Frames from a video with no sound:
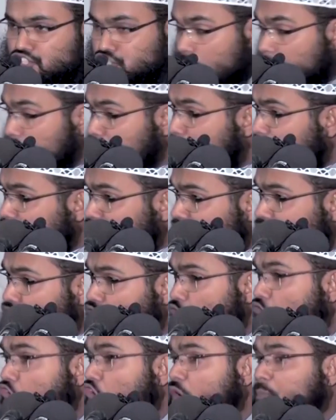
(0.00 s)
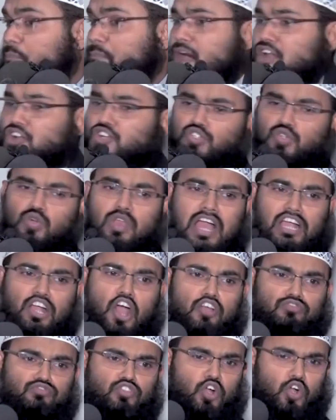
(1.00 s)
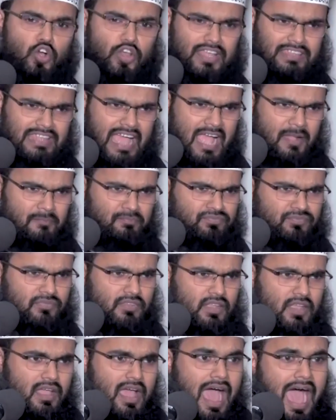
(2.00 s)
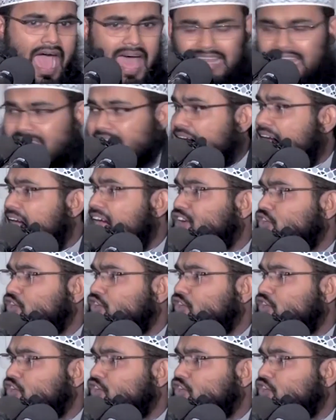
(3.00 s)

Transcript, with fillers: সম্পদের লোভ মানুষগুলাকে অন্ধ করে দেয় আল্লাহ